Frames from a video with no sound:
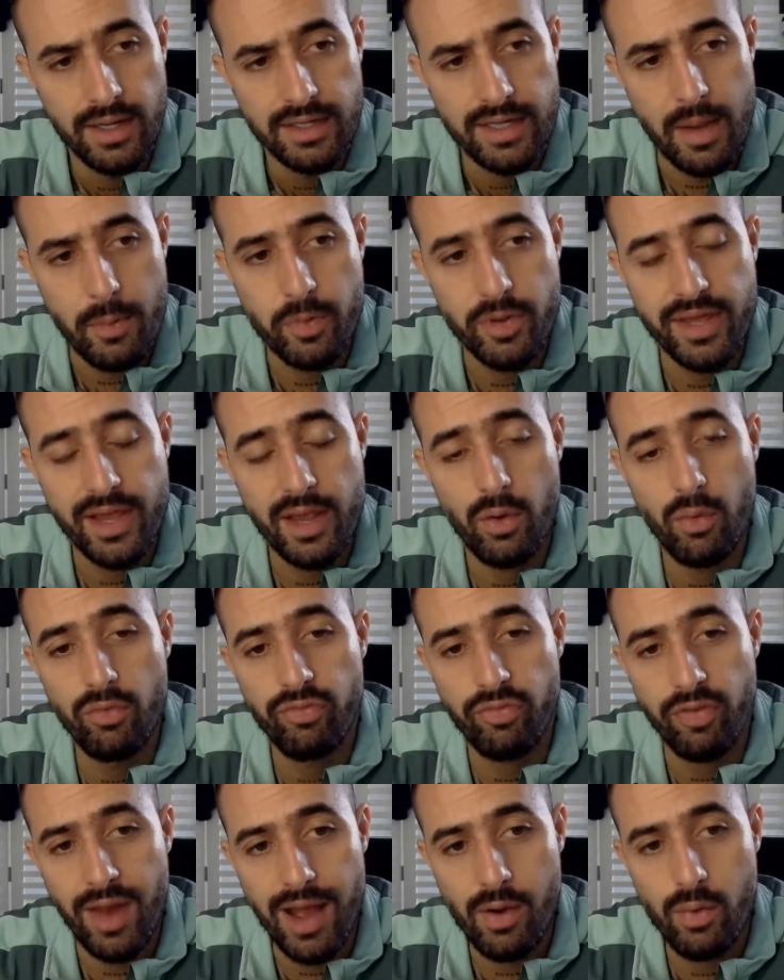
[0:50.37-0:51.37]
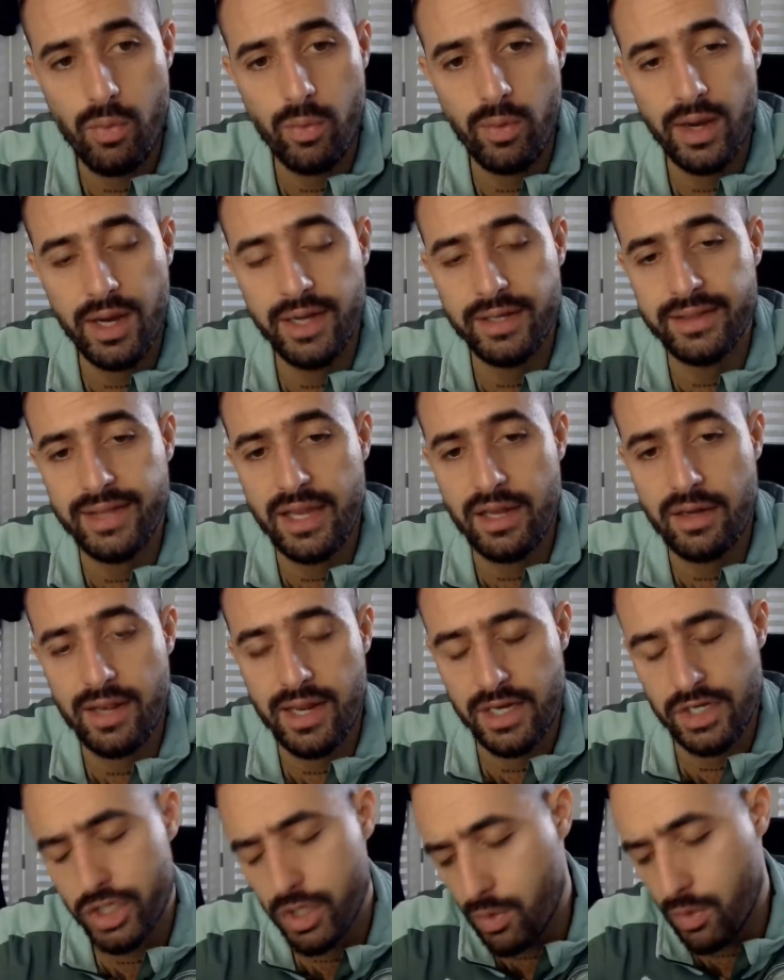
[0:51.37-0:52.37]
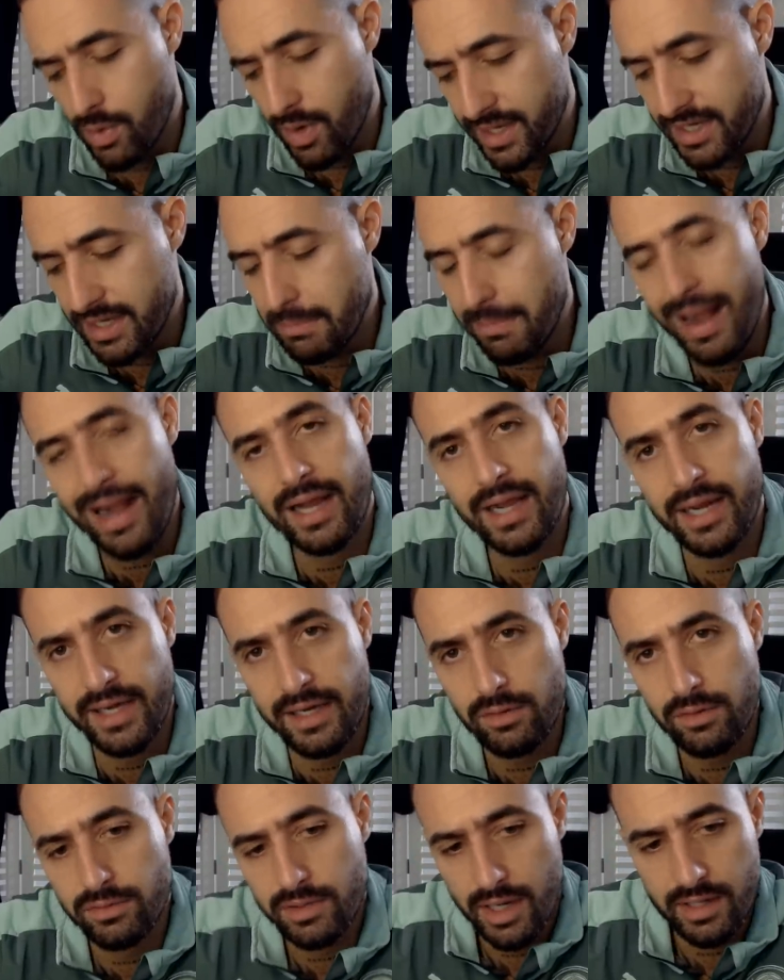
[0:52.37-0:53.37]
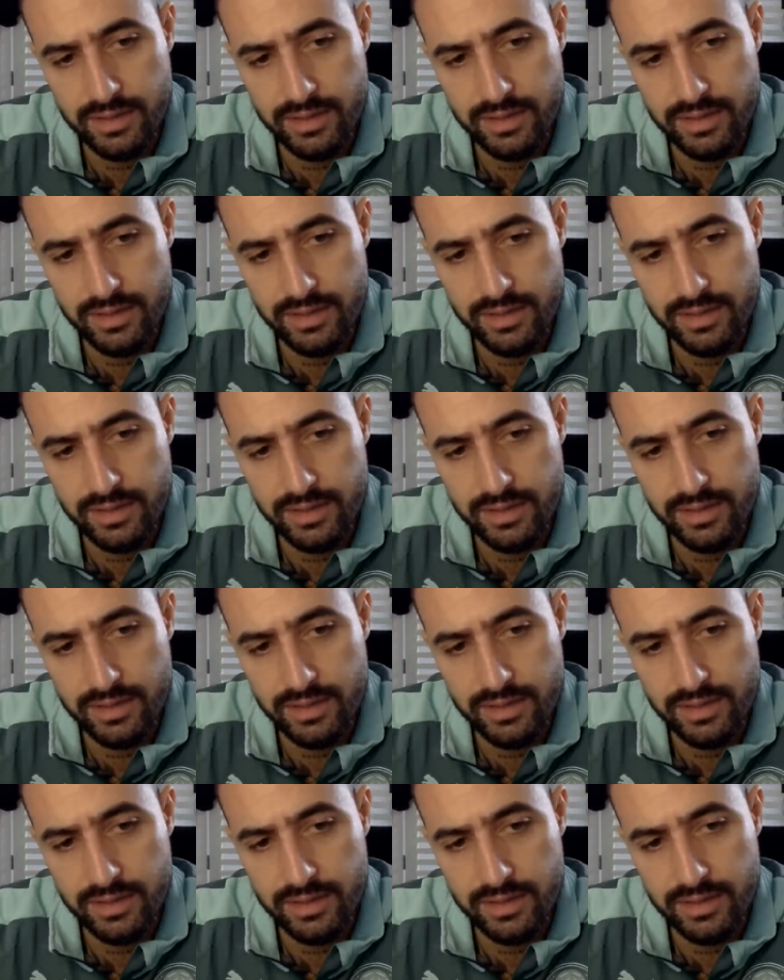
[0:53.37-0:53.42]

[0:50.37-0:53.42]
É porque o Flaco, ele tem, ele chegou aqui magrinho, né?